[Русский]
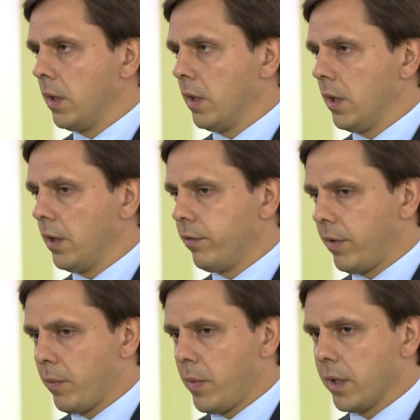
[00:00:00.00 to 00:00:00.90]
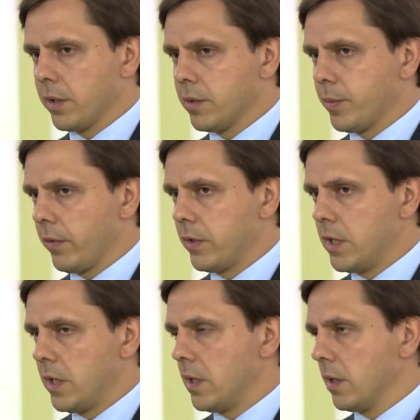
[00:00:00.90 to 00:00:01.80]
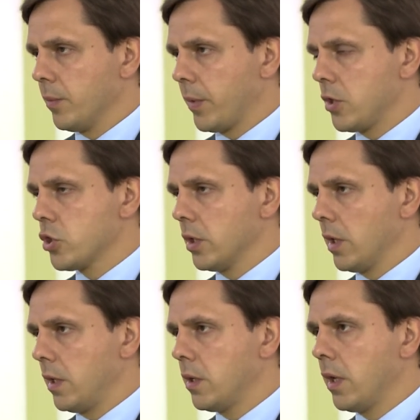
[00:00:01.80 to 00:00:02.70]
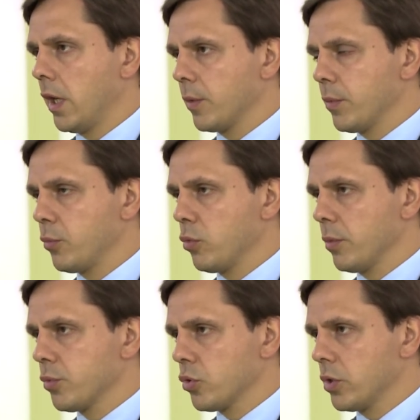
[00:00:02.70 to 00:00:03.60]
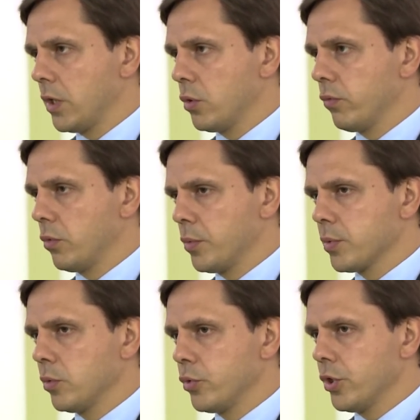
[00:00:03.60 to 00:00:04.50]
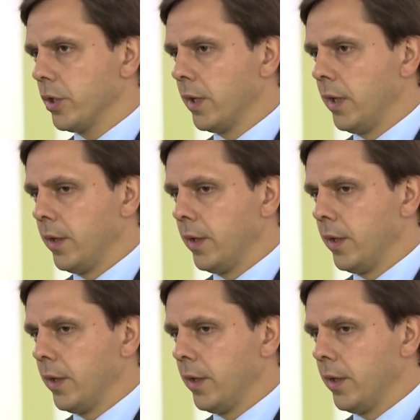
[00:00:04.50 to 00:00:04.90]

Э, формат проведения праздничных линеек мы будем обсуждать, но в любом случае